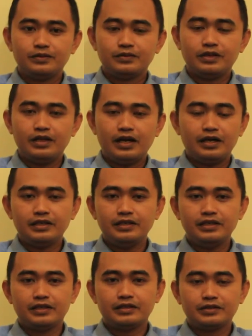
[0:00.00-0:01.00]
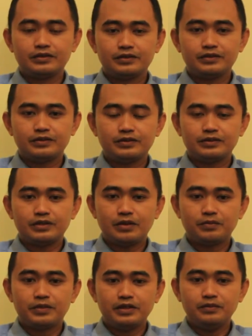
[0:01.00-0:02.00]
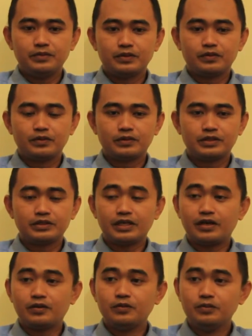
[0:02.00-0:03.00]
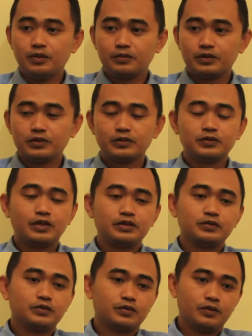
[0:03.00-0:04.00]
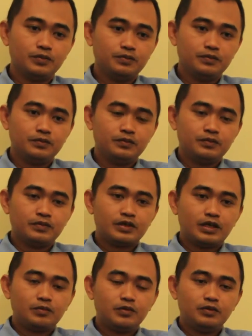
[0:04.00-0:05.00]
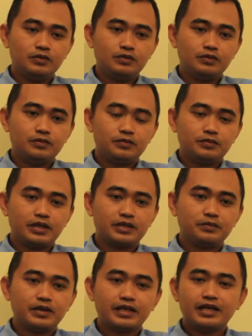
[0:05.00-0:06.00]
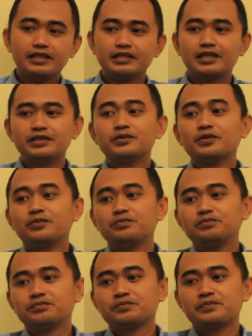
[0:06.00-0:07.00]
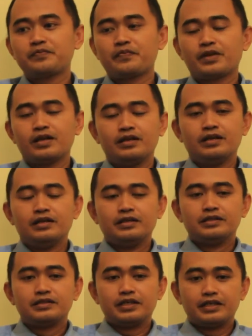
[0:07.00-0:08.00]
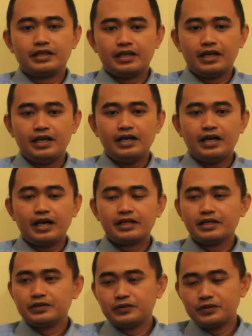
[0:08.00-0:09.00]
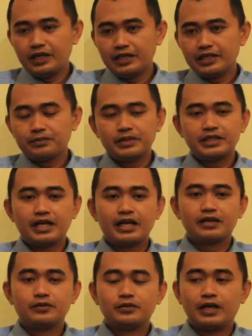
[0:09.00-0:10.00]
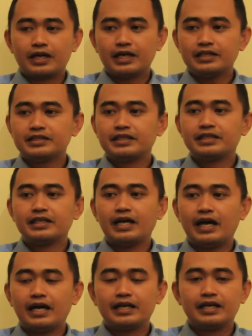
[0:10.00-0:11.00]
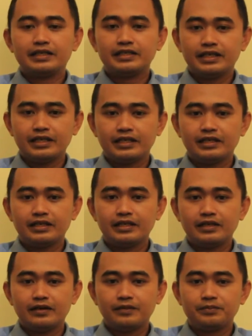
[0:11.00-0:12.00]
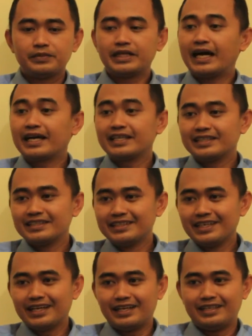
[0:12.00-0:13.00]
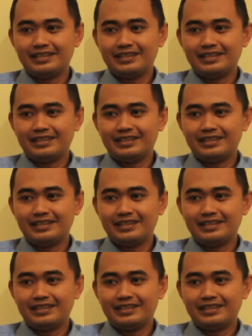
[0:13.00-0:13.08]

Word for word: Dan ada yang sampai menurut secara umum itu sudah cukup namun bagi mereka tidak cukup sehingga ada juga yang menyalahgunakan sehingga adanya pihak ketiga